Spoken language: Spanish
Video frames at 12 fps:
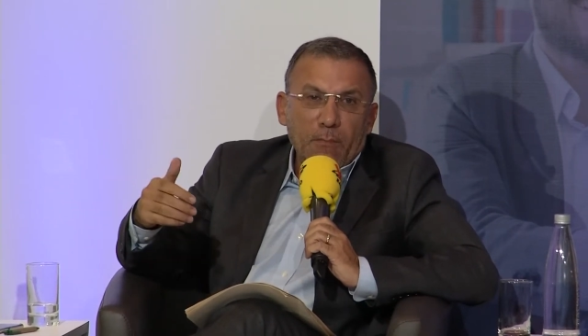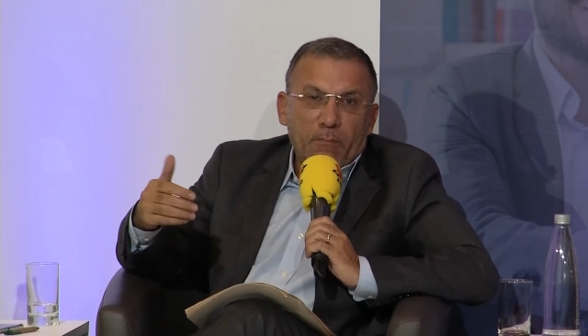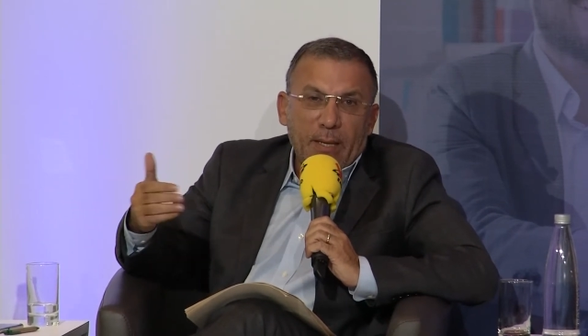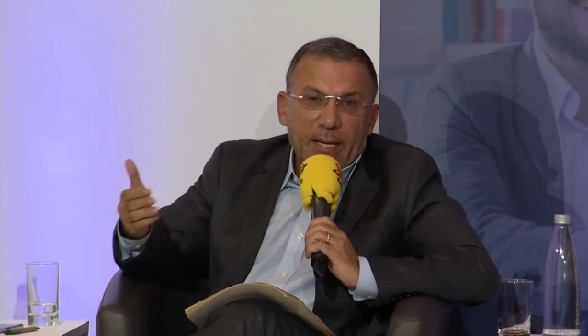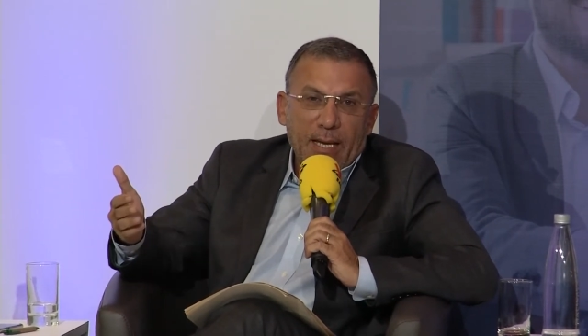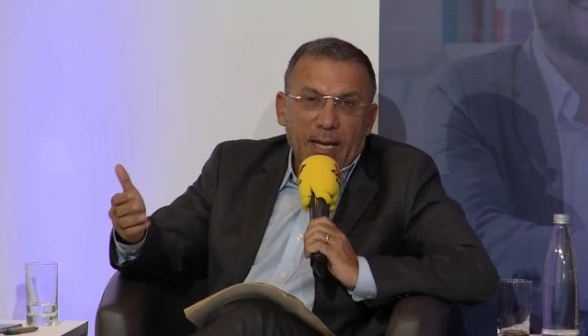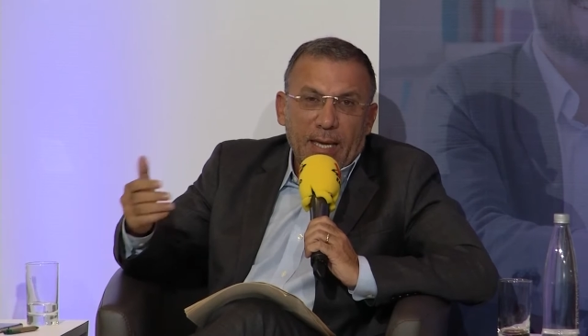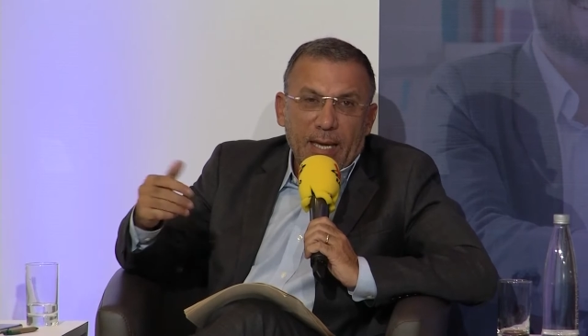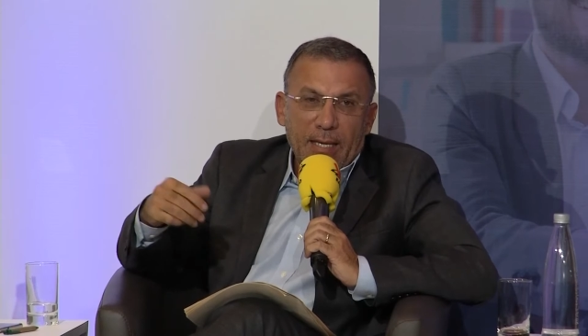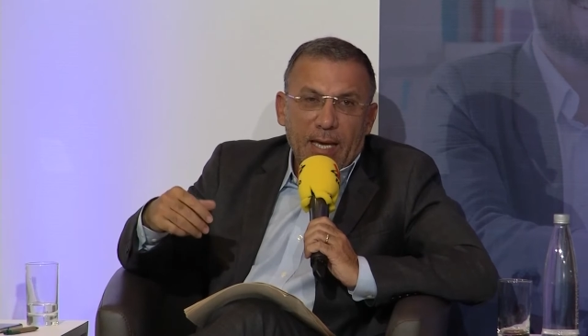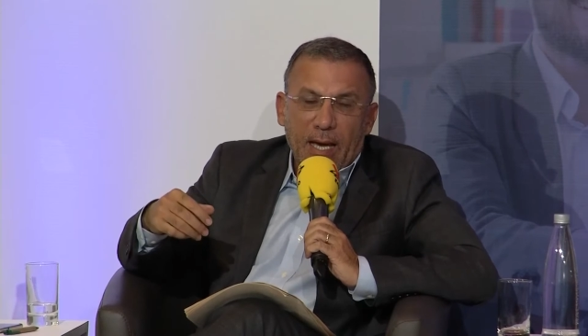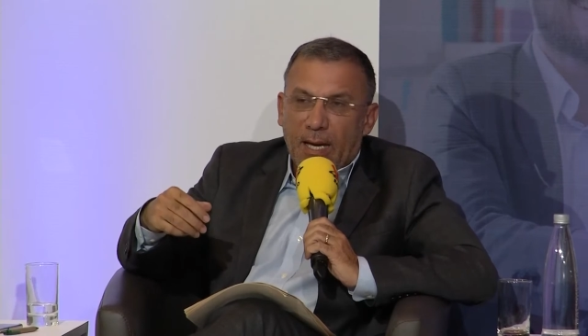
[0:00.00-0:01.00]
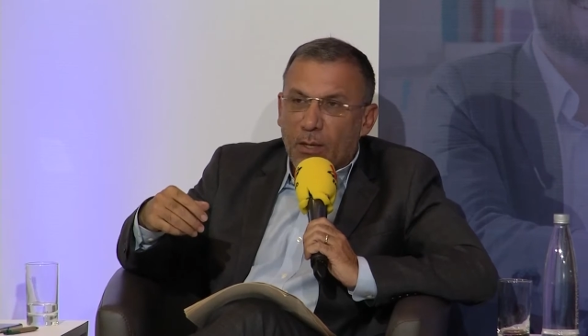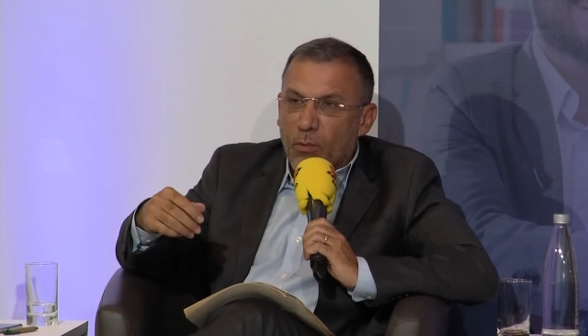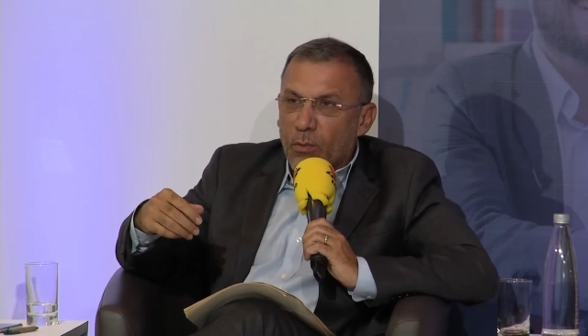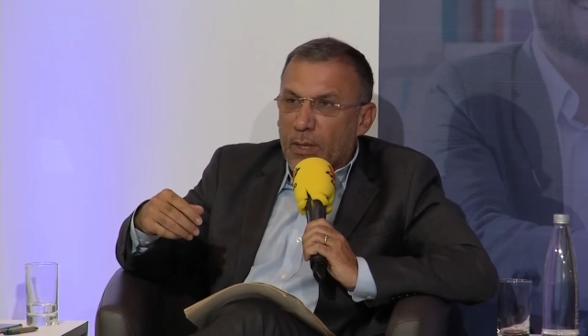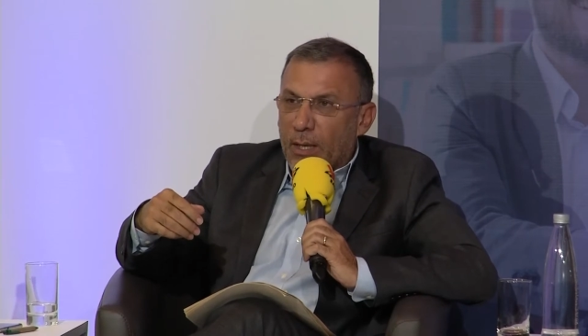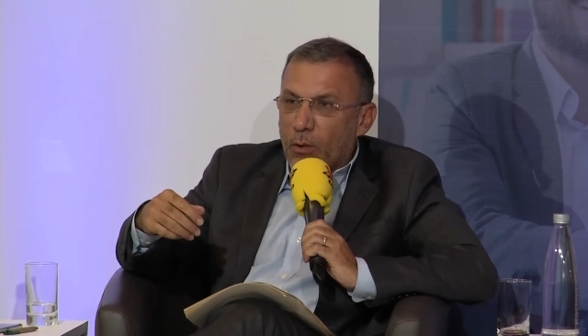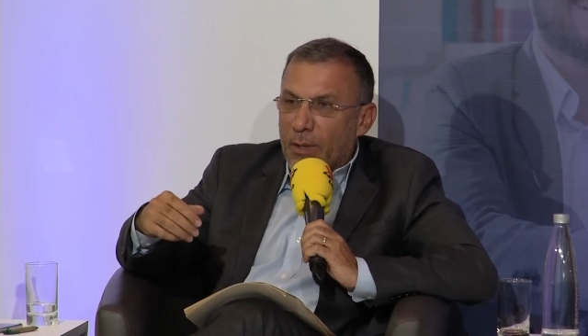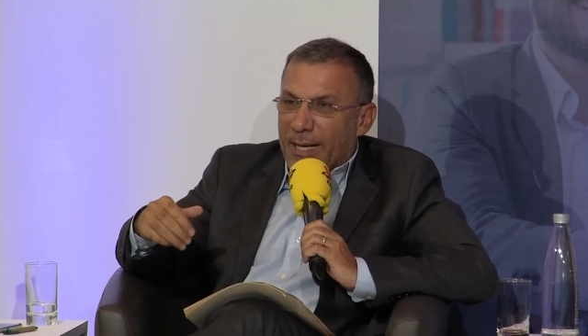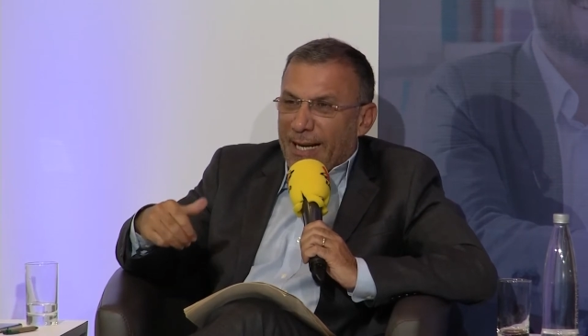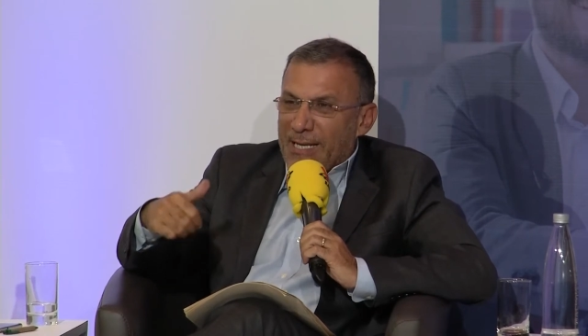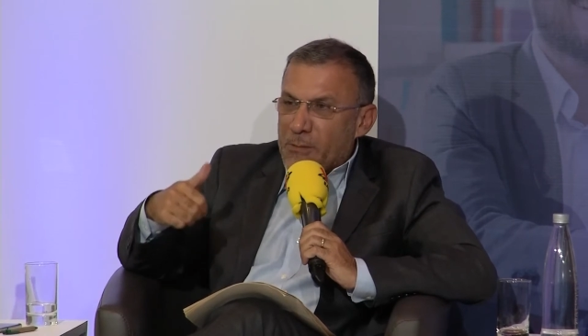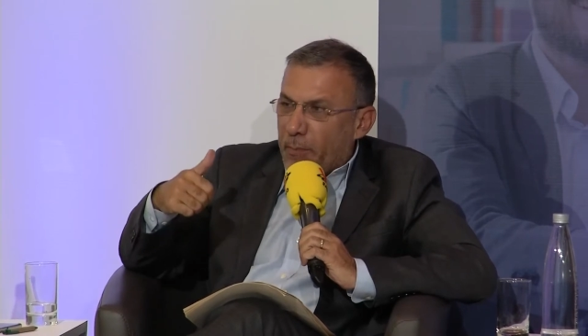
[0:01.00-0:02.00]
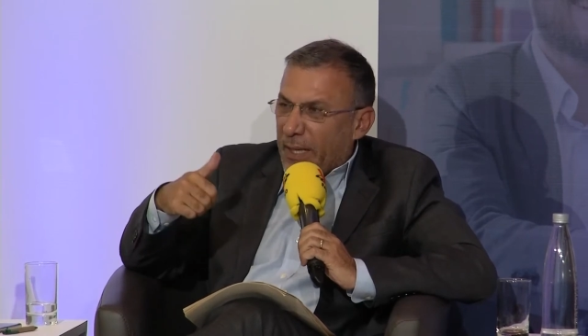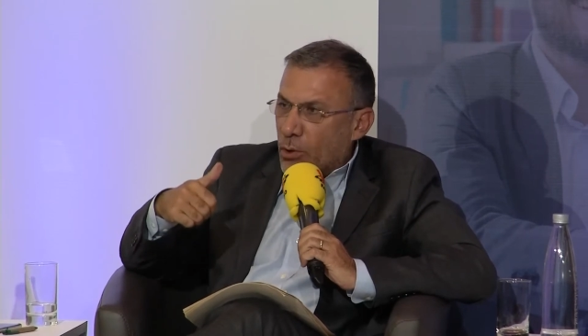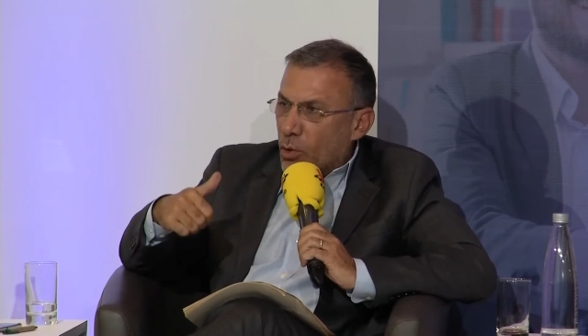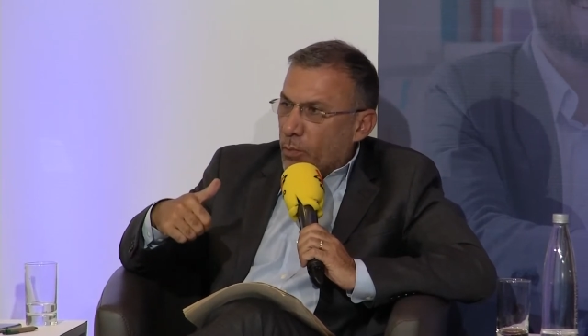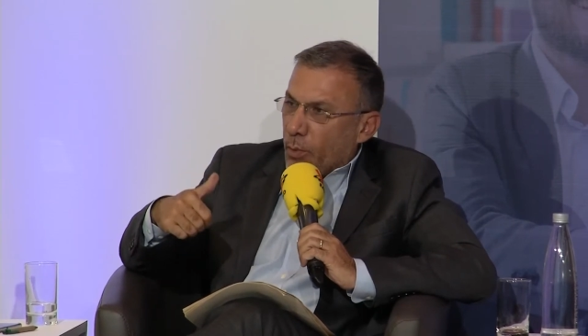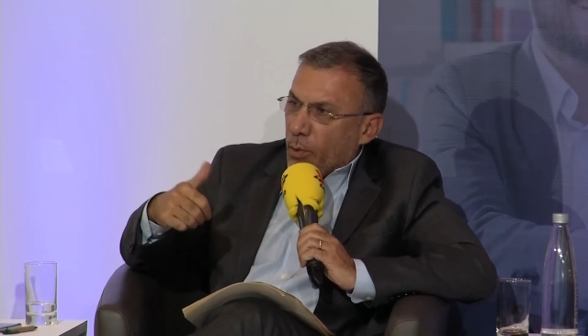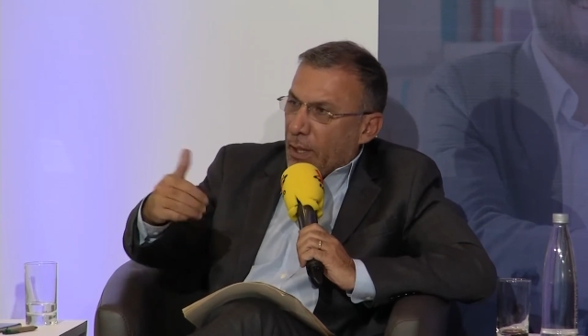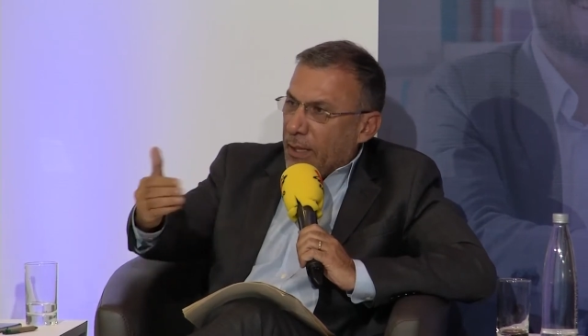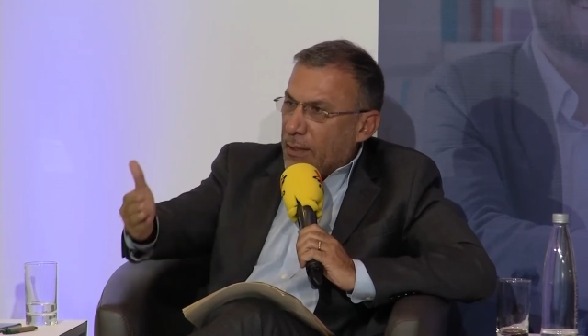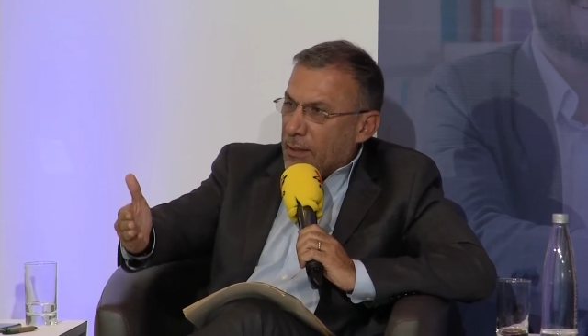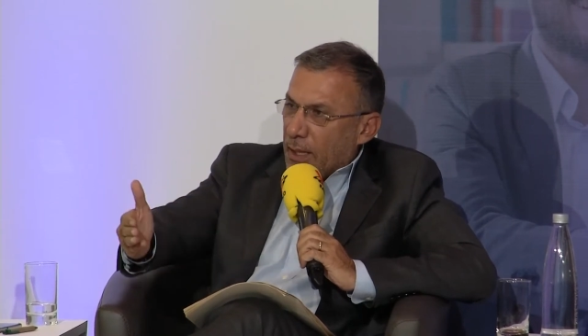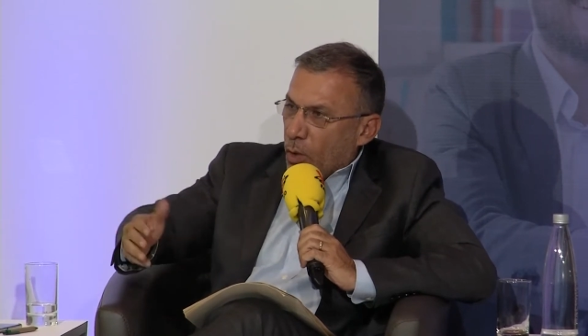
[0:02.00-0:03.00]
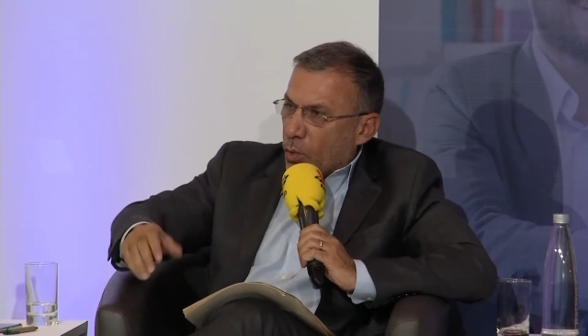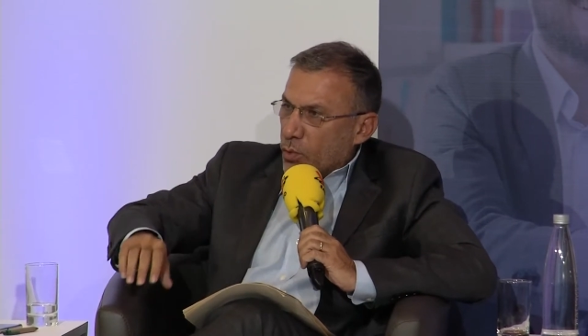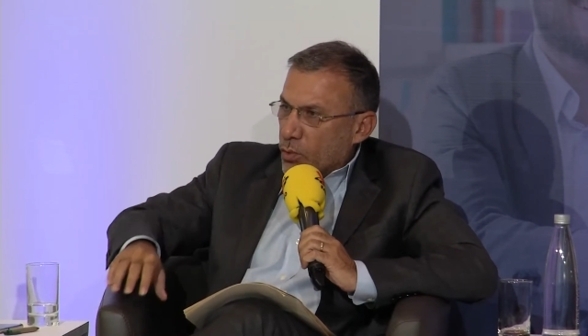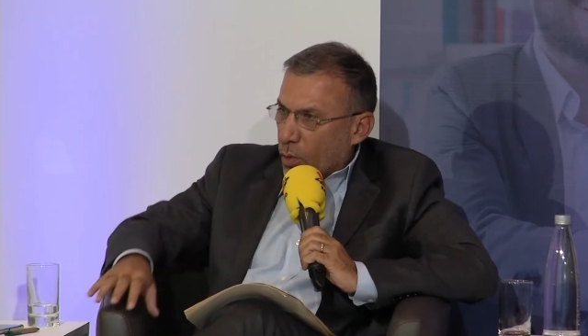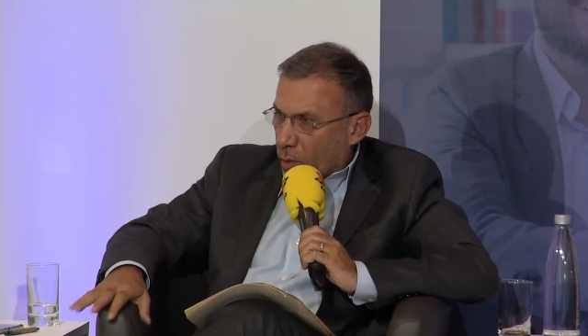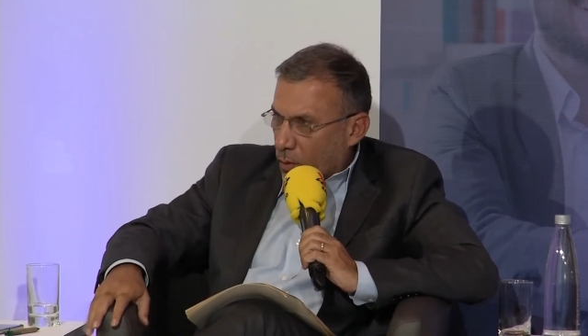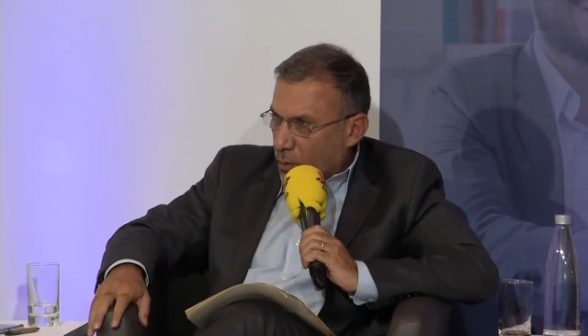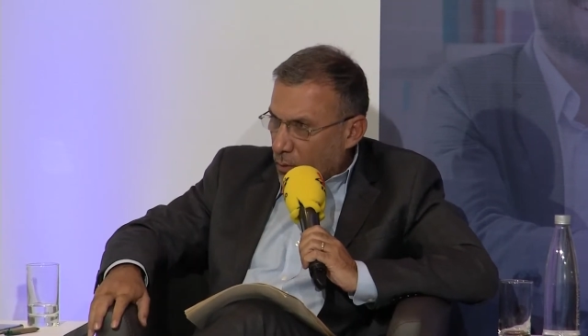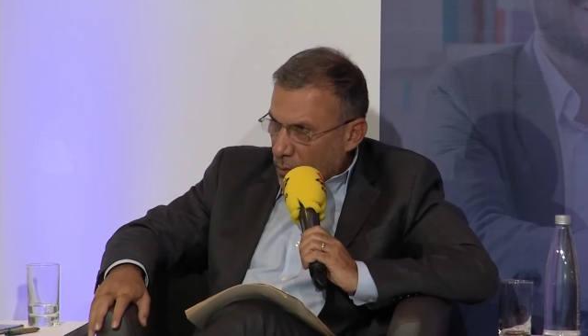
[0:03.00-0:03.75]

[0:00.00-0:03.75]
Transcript: implica que haya algún grado de respeto por el interlocutor.